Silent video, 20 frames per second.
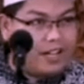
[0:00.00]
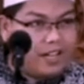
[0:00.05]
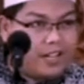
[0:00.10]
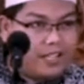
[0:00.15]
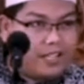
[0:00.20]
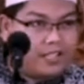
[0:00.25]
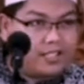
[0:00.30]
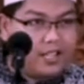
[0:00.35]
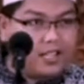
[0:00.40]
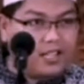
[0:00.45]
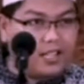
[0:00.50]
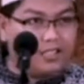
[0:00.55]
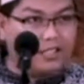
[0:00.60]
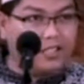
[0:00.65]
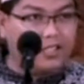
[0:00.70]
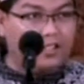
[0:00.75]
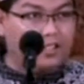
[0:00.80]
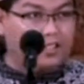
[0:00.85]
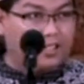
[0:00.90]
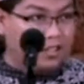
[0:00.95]
anaknya
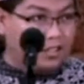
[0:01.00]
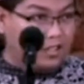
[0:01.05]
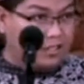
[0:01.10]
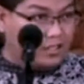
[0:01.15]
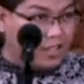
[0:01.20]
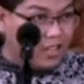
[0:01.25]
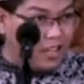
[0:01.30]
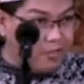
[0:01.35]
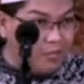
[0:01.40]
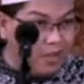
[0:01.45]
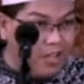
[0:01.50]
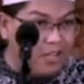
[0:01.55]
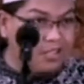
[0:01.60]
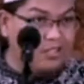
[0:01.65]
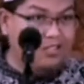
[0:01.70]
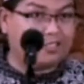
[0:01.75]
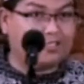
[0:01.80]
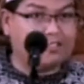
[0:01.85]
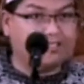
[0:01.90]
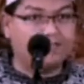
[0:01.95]
sakit,
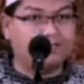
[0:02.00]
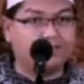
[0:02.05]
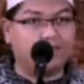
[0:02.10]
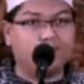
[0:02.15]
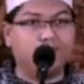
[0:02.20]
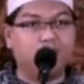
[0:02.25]
selamat.